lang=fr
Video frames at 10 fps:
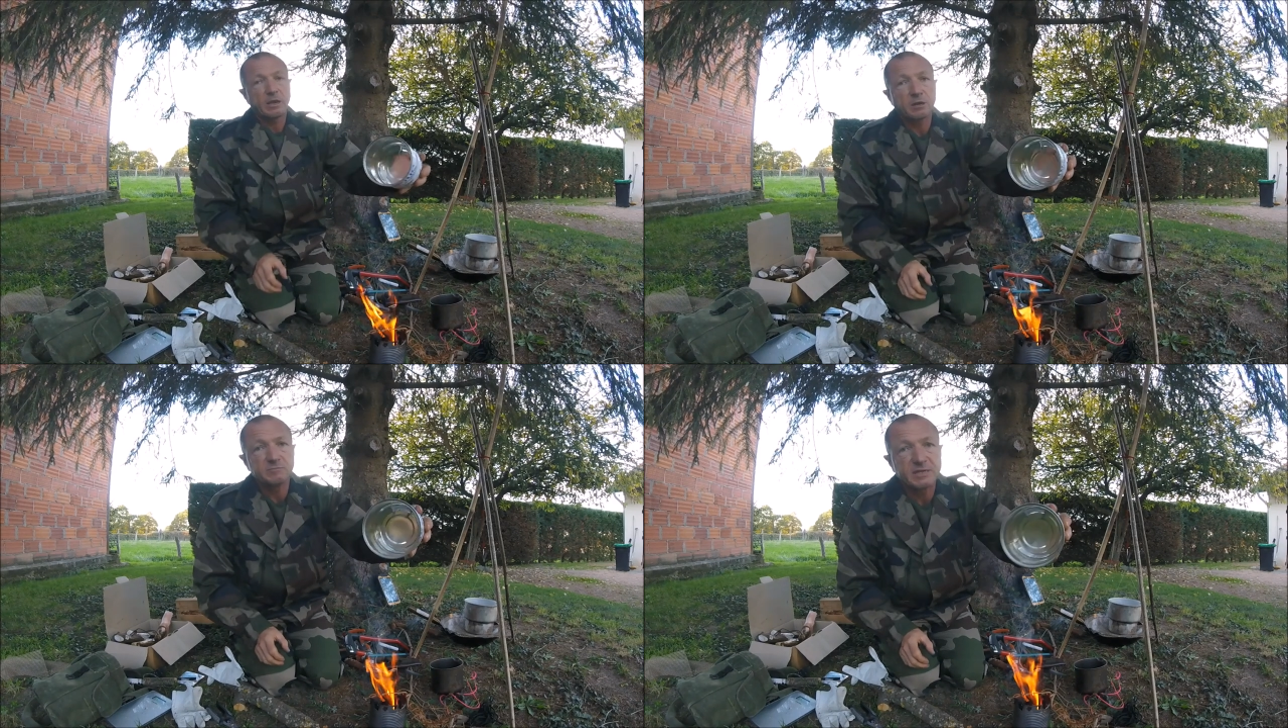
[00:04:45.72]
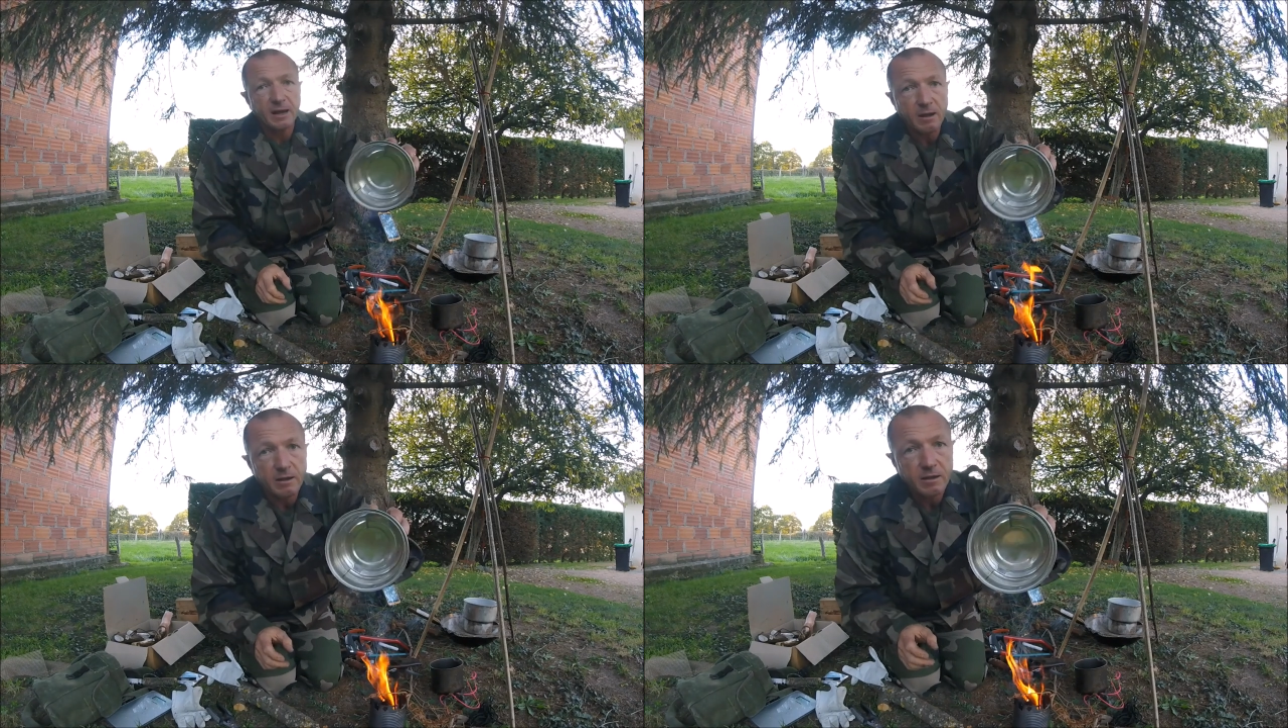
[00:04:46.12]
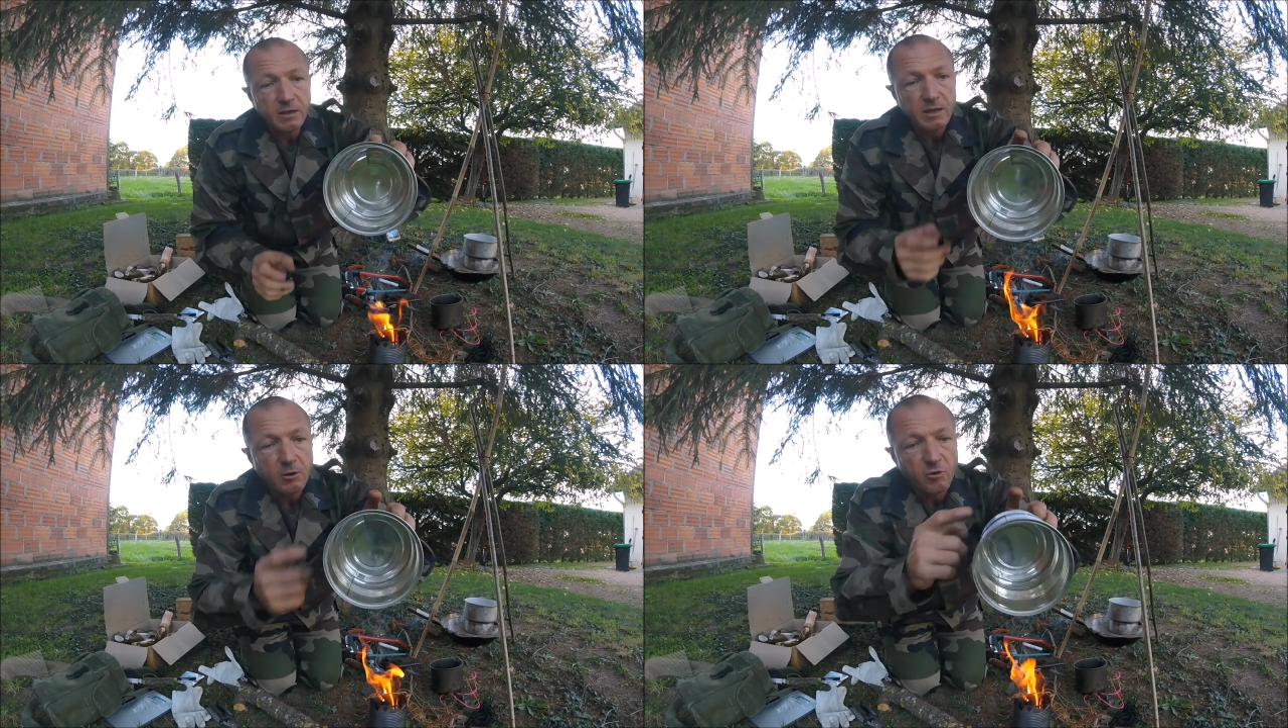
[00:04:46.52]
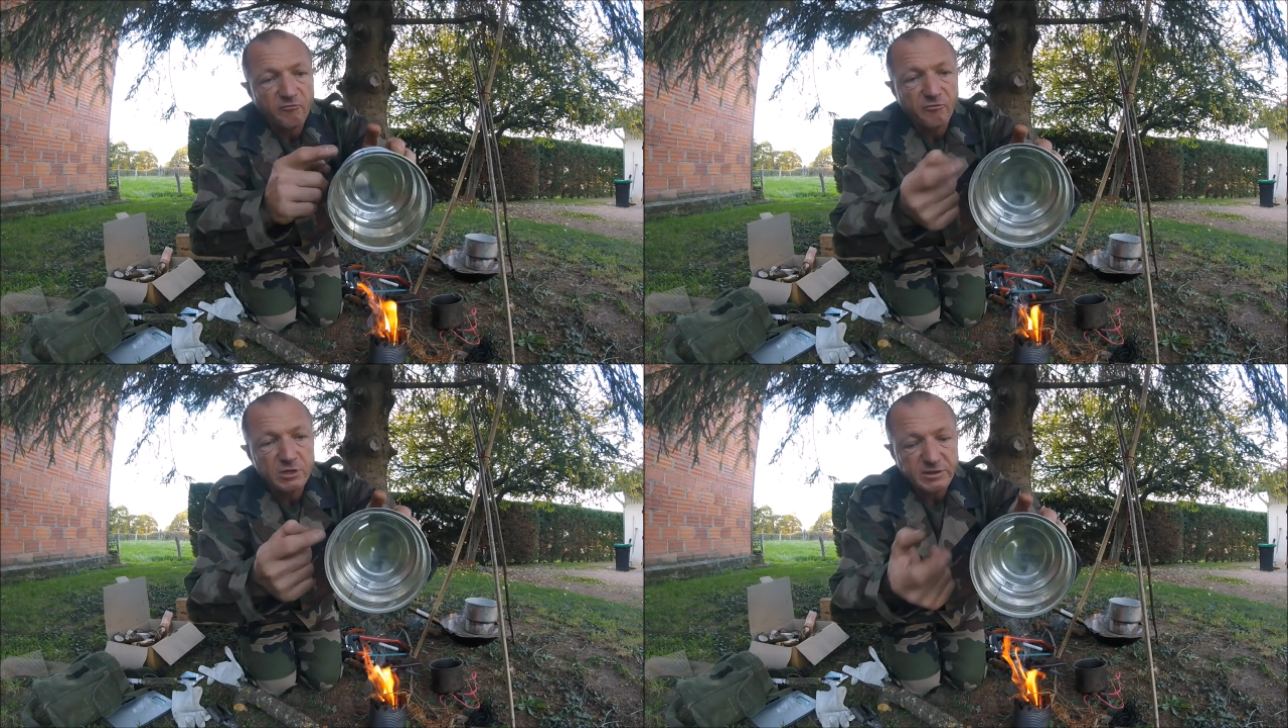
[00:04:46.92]
Et comme ça, au
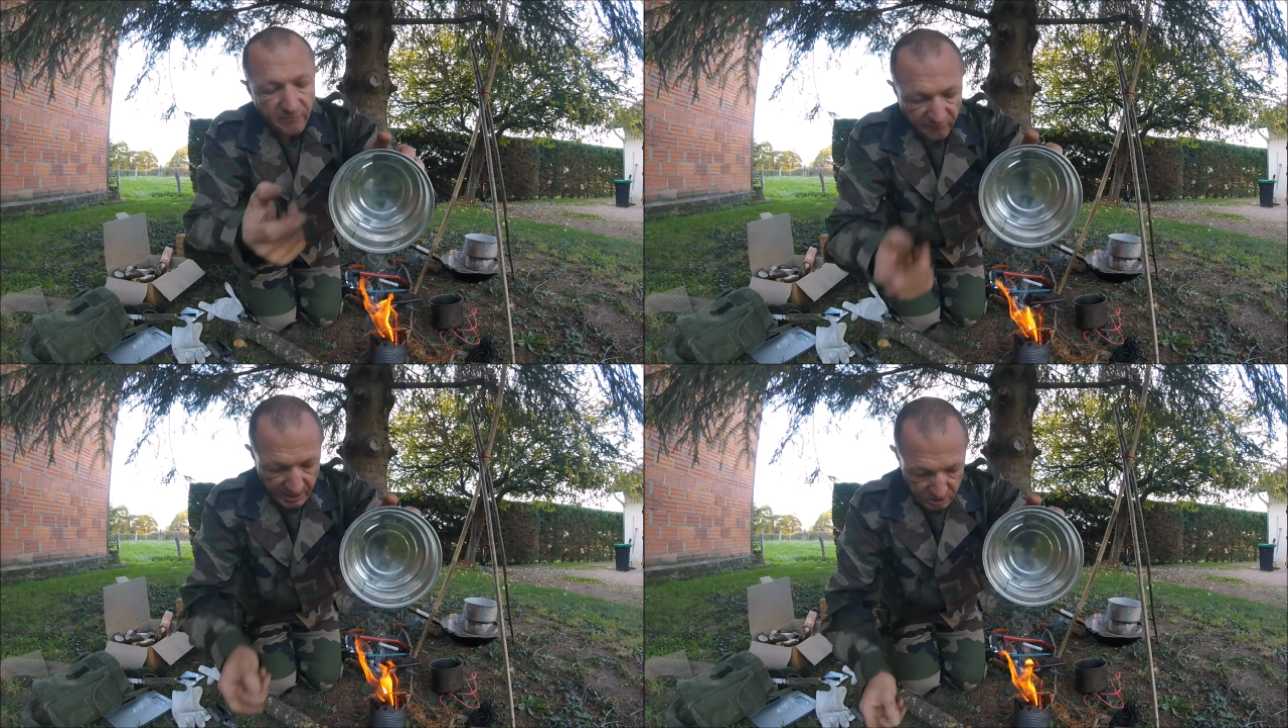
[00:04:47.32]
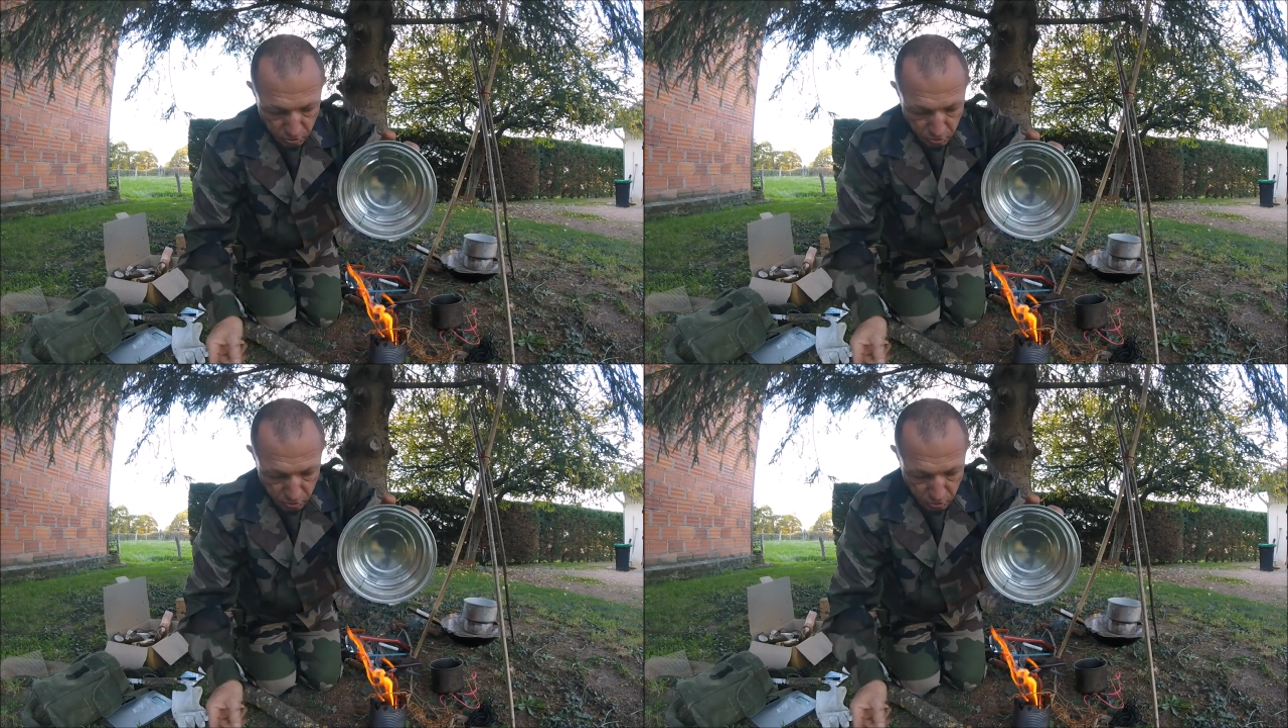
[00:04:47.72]
fond, ça va me faire un